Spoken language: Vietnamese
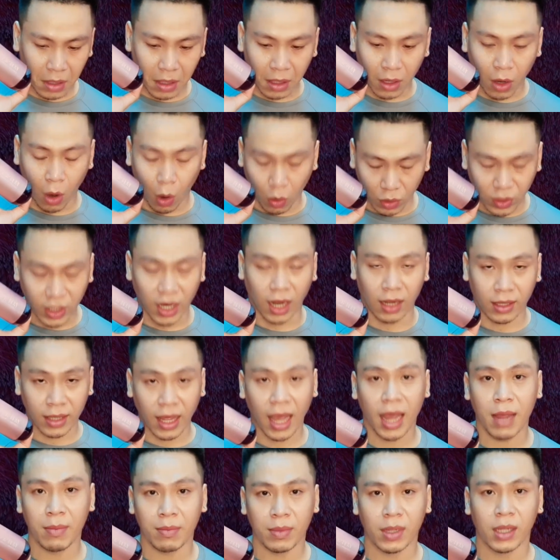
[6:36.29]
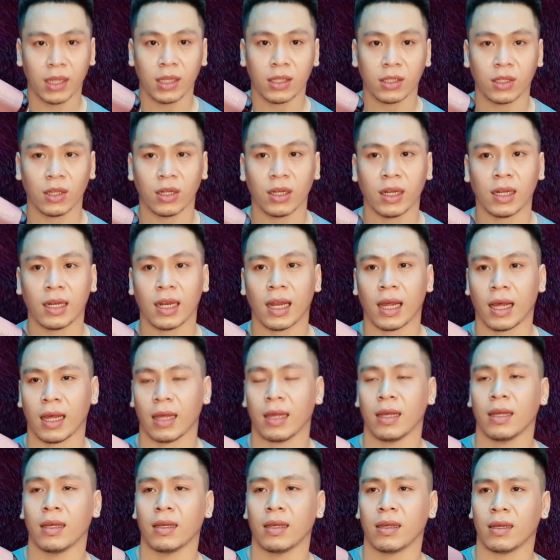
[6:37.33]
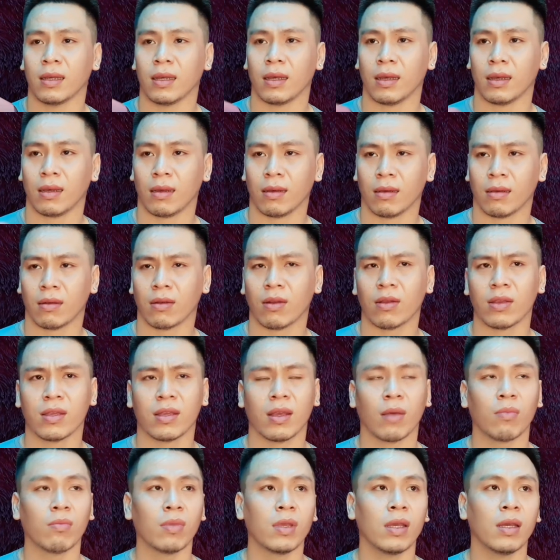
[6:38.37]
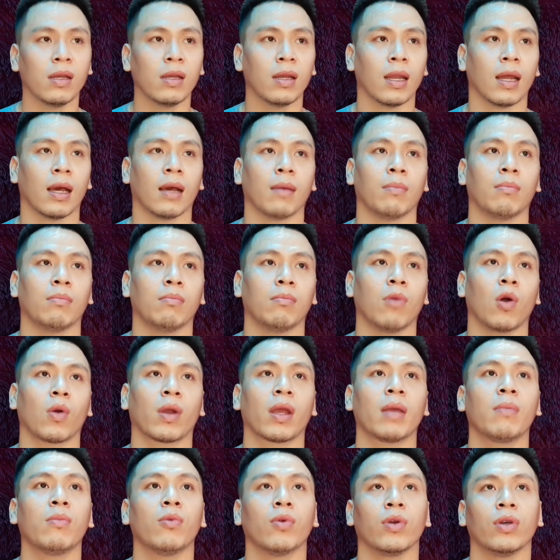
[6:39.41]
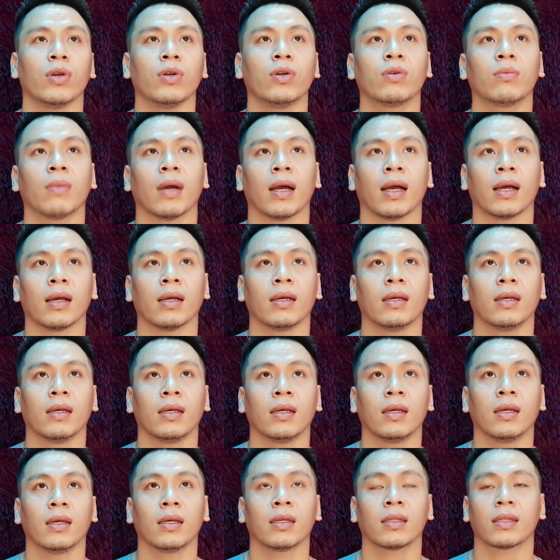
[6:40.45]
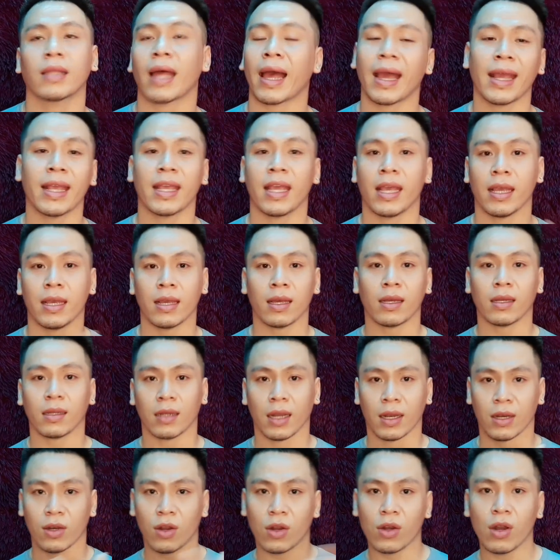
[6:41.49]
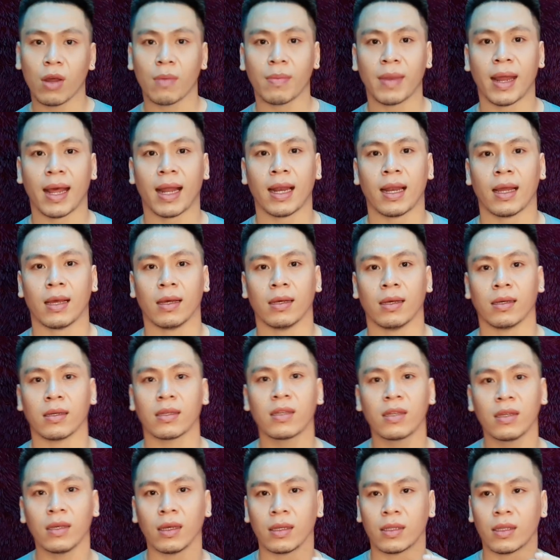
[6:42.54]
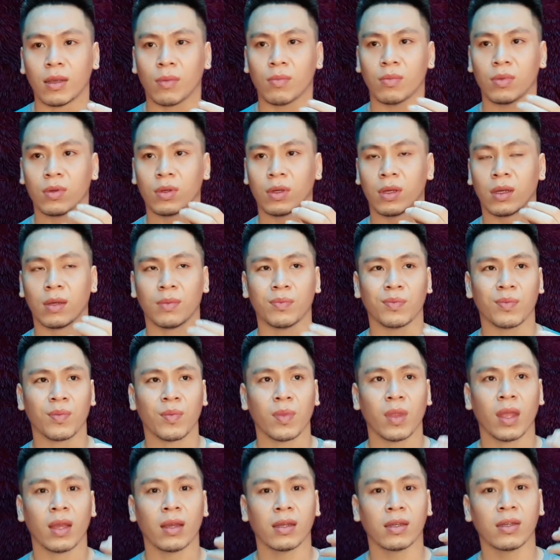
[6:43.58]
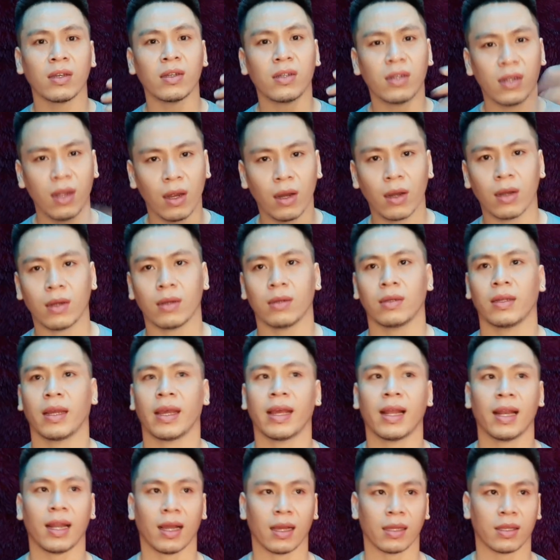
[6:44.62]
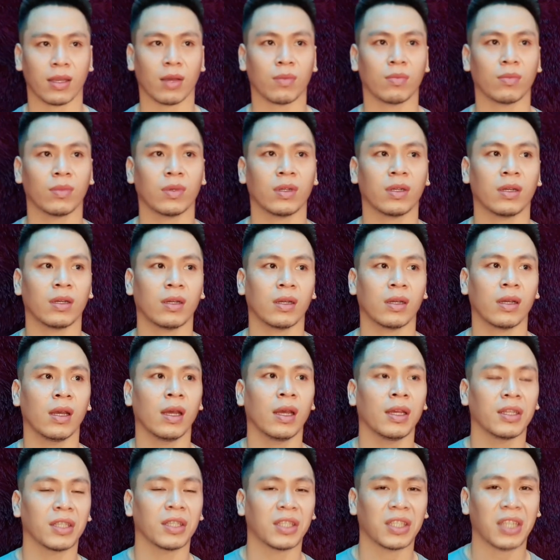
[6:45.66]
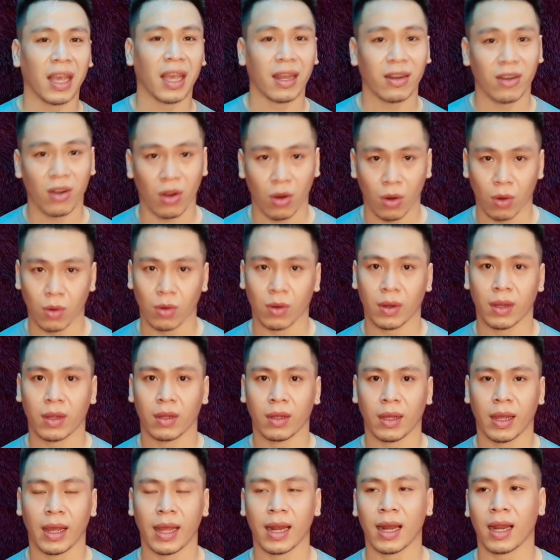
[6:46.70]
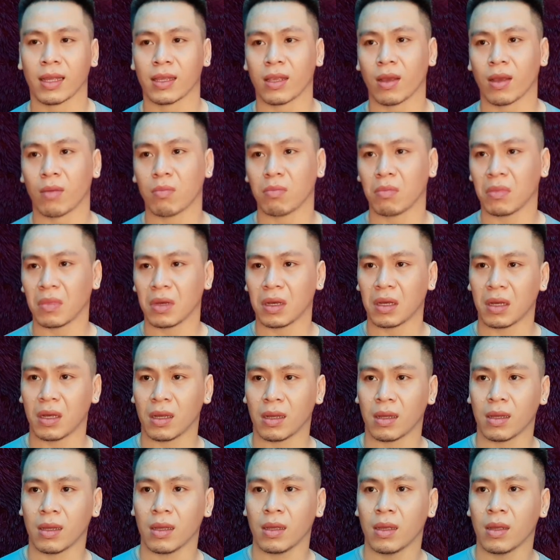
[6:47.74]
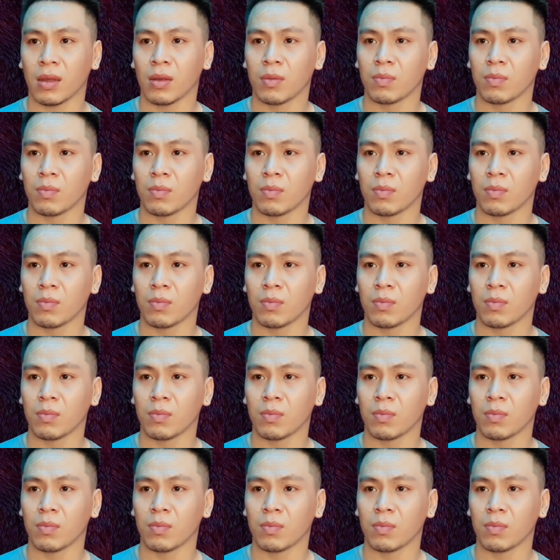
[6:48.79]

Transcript: uh, hỗ trợ thêm cho nên là uh, nó giống như là một cái mùi hương mà thay vì á định nói nôm na là ở, ở trong uh, good girl hay là trong uh, scandal hay là trong uh,